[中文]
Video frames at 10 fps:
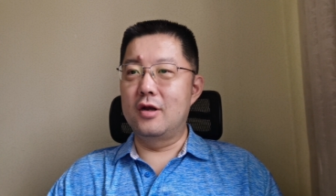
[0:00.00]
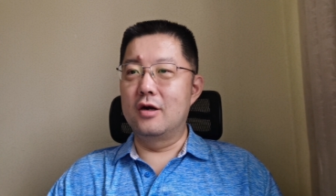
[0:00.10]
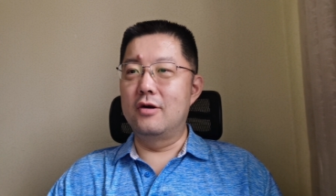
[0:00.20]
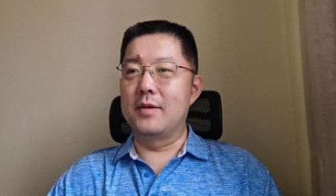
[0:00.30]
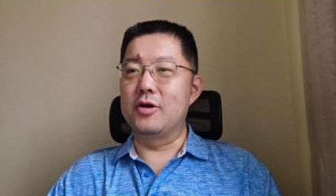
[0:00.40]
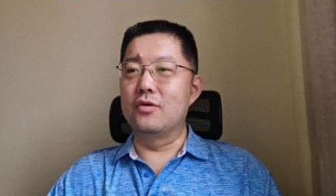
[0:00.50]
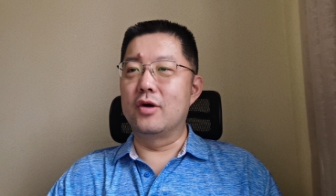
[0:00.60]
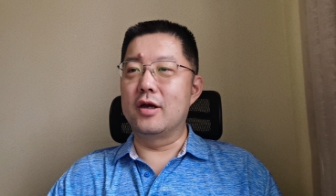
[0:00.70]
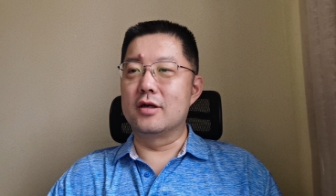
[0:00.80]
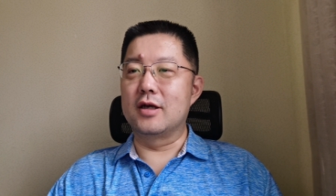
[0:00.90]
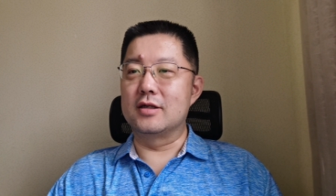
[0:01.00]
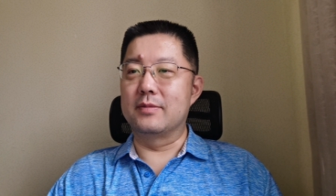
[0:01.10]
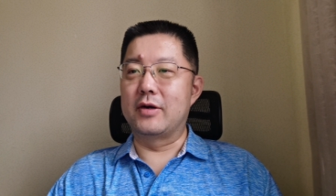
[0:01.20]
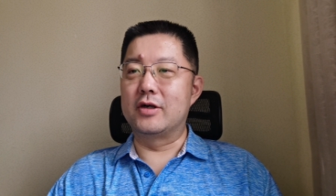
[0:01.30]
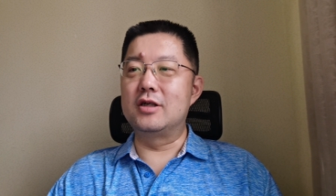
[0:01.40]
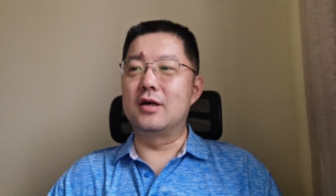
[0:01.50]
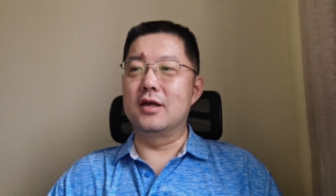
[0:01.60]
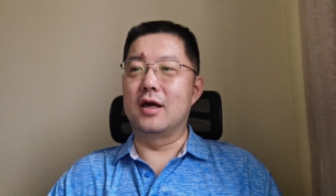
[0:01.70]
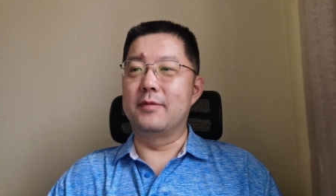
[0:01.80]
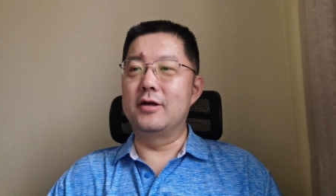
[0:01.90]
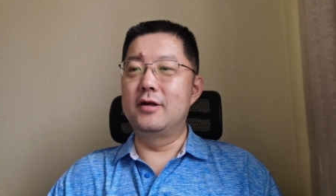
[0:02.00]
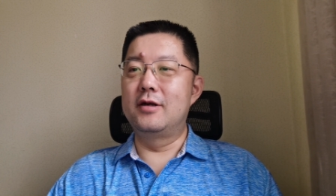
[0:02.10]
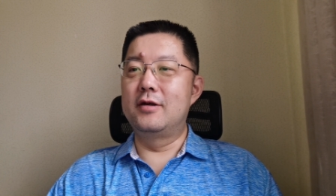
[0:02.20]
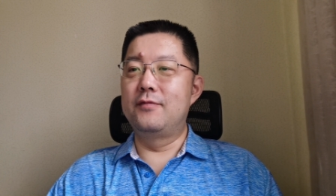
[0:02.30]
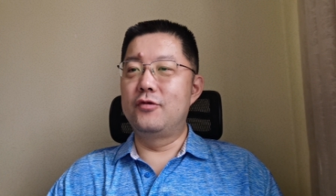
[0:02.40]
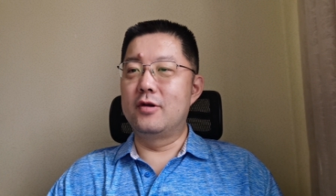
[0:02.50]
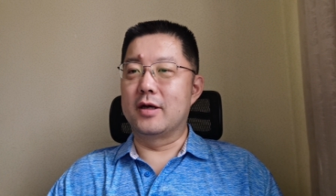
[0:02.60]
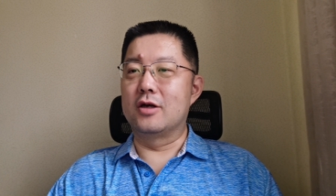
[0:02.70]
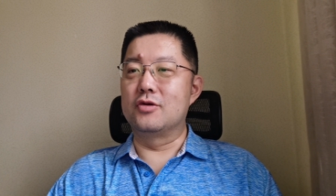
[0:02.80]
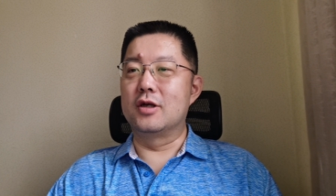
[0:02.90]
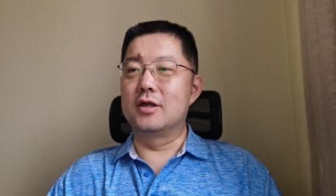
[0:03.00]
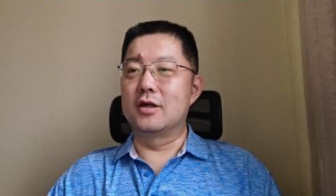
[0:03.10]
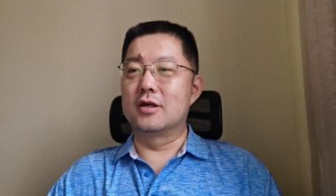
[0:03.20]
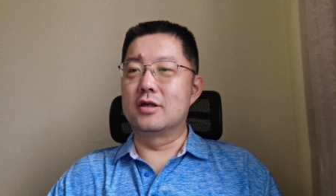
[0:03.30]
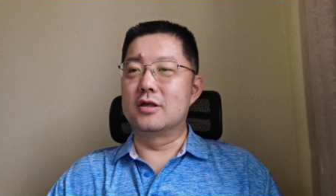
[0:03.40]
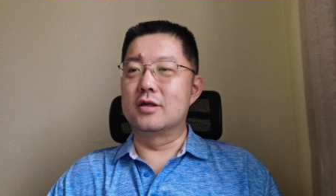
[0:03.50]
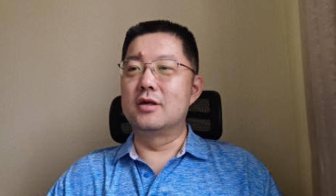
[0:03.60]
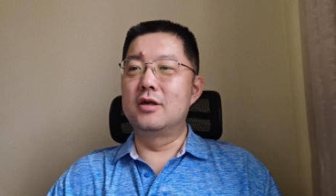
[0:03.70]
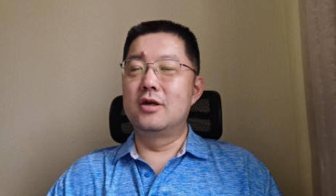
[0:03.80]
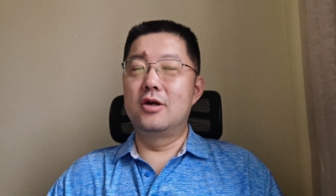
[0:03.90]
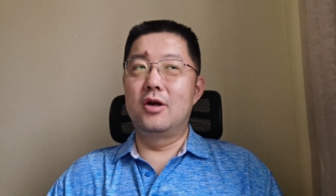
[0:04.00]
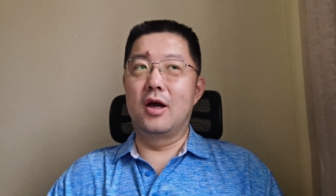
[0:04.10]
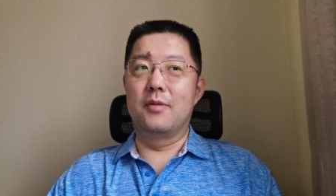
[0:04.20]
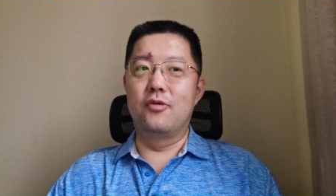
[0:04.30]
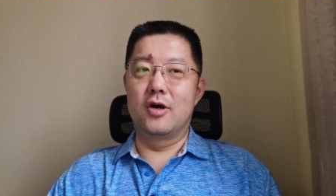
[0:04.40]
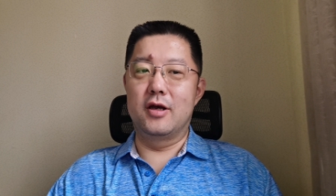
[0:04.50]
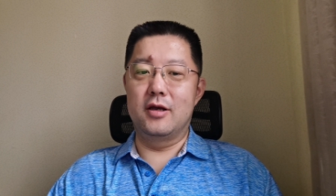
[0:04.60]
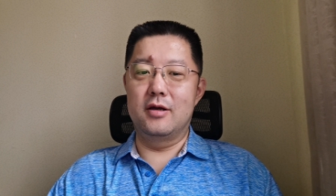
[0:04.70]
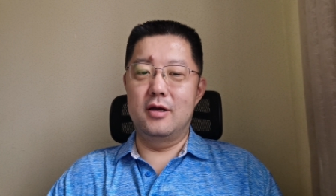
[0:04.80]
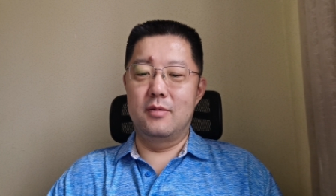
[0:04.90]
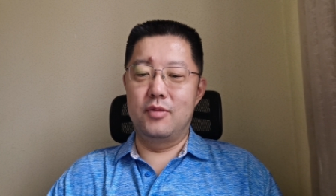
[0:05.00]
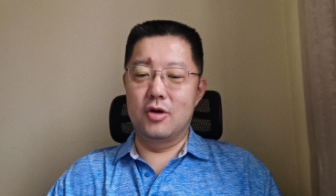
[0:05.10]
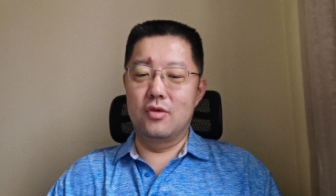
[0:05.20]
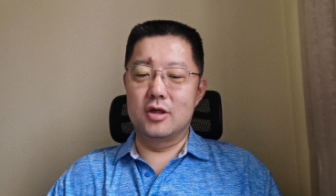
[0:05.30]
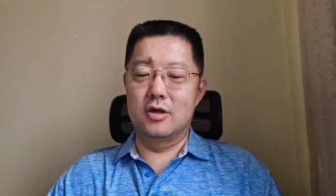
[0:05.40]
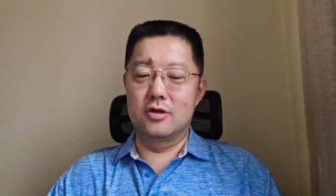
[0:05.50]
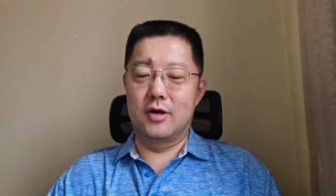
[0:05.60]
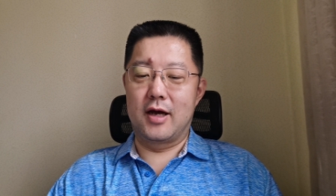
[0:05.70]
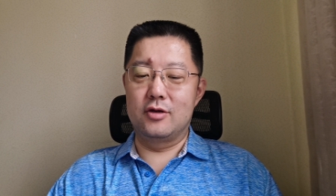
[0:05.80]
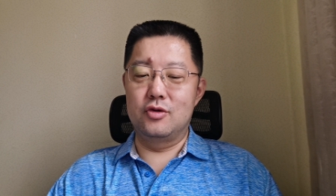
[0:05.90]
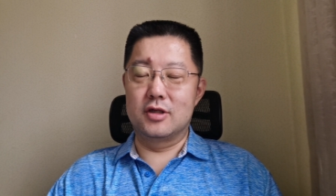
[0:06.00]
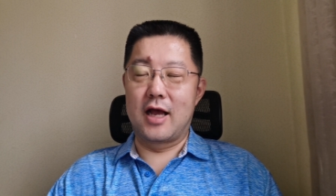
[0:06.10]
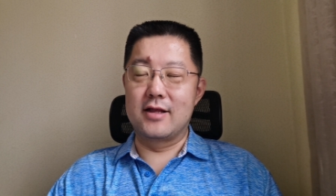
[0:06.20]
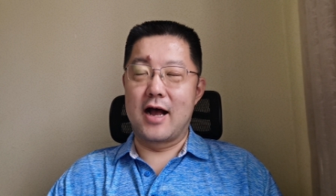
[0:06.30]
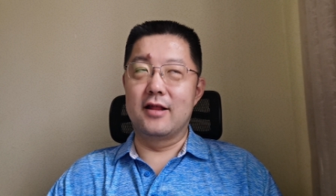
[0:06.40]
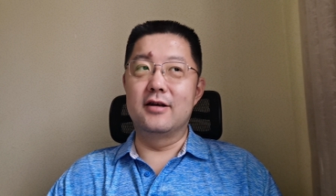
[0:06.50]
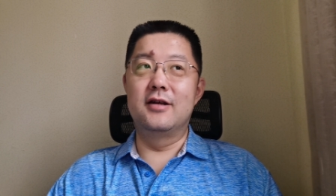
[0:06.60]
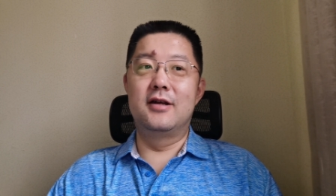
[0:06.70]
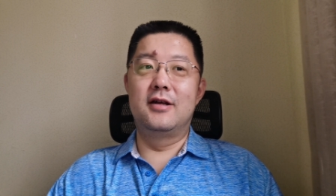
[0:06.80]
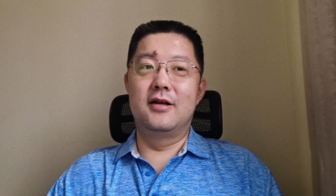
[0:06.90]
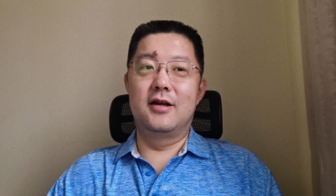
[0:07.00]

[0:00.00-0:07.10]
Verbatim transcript: 当然，后来苹果也是在想办法治理他们，对吧？他觉得这个事儿是呃不可以跟苹果销售来去掺杂的。